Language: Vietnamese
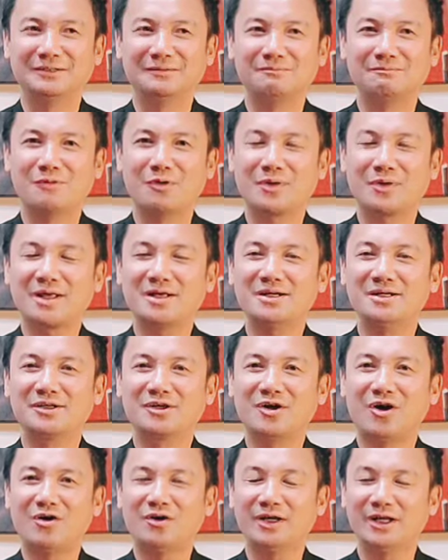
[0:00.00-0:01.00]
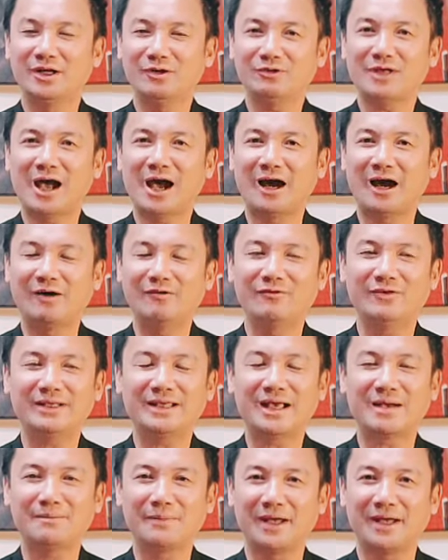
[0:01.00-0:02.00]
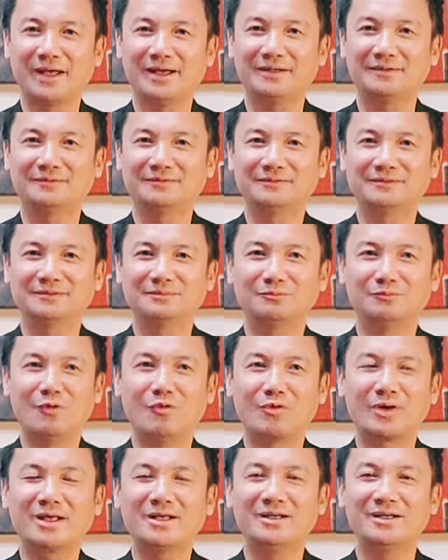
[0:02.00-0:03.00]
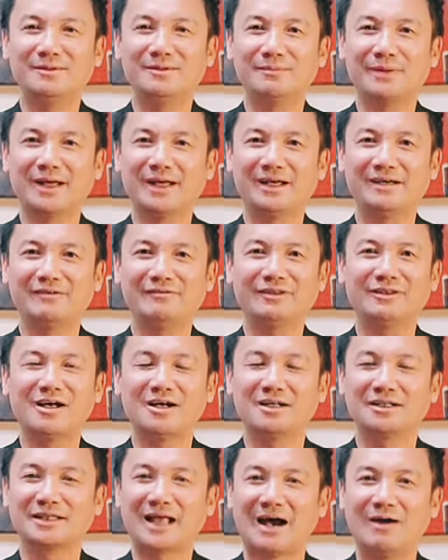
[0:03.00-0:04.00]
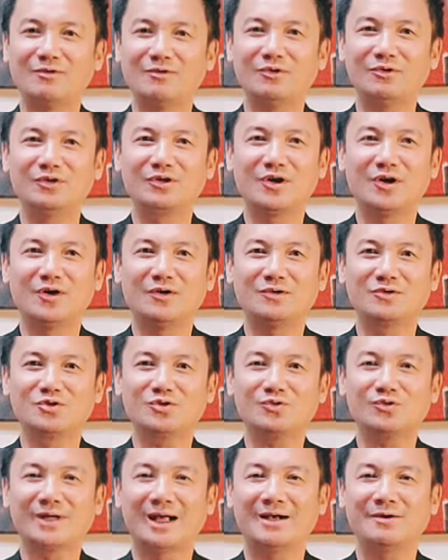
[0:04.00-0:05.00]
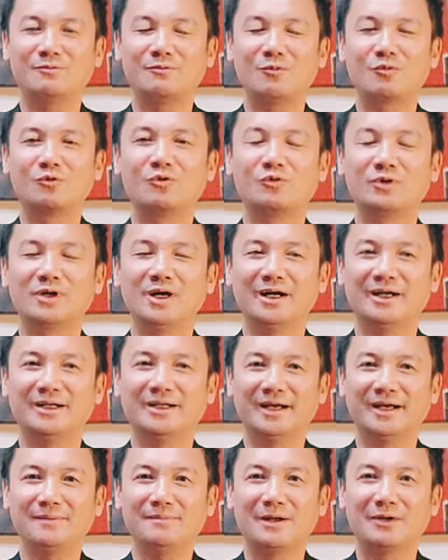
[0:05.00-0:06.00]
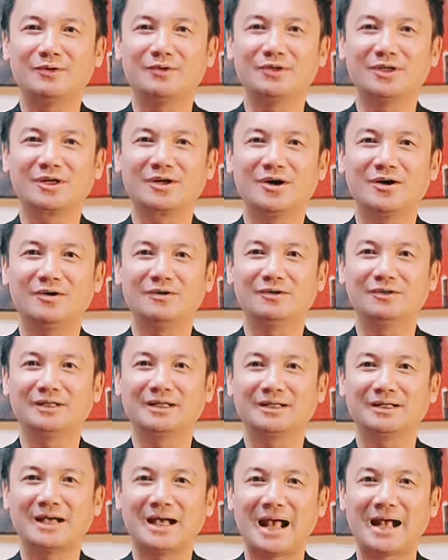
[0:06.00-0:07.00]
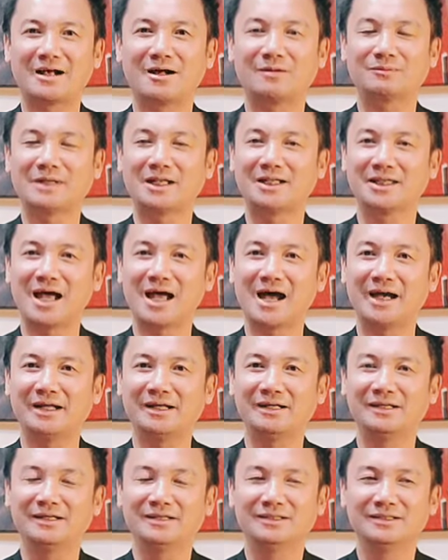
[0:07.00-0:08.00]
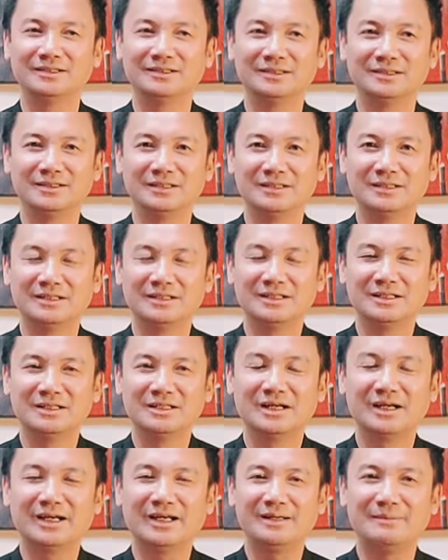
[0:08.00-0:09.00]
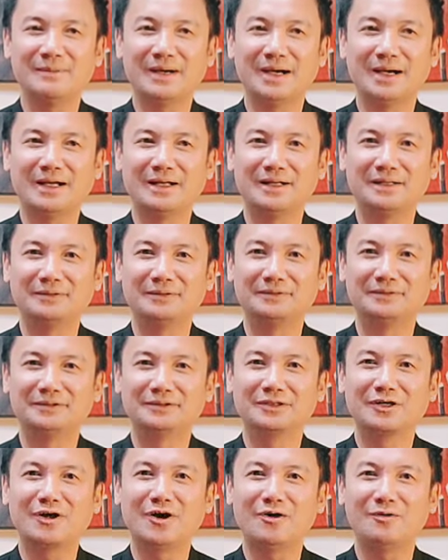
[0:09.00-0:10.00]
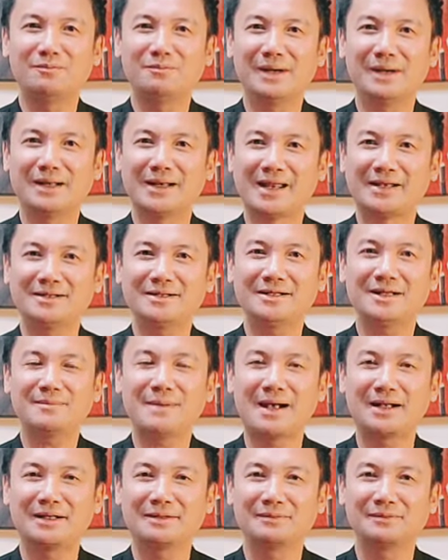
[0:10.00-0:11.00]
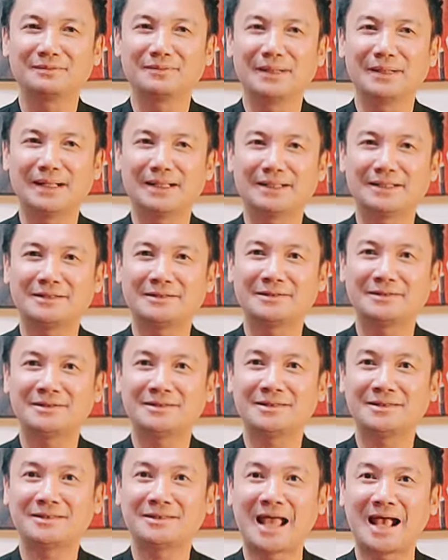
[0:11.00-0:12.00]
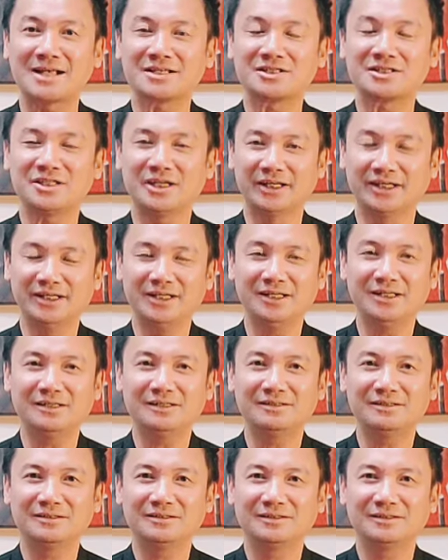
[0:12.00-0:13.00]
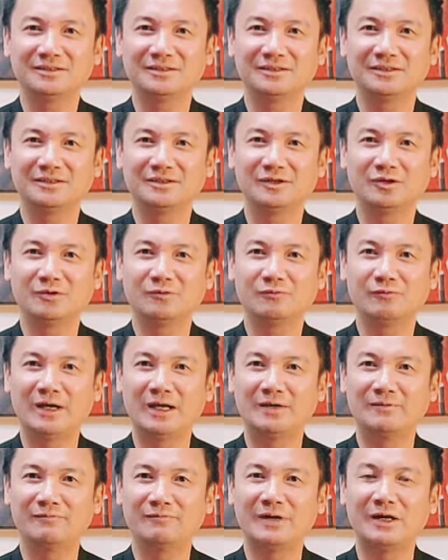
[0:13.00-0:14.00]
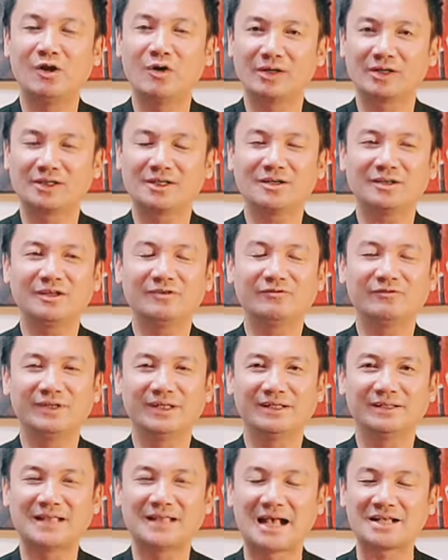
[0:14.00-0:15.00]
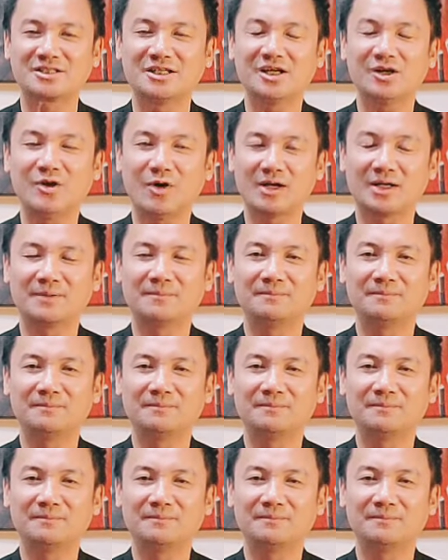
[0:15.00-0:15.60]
một cái người con hiếu thảo với cha mẹ một cái người mẹ phải tần tảo nuôi con suốt cả một cuộc đời để mà nuôi cho con ăn học thành tài khi mà con mà lãnh cái bằng mà thạc sĩ về về luật đất tiếng Việt thạc sĩ luật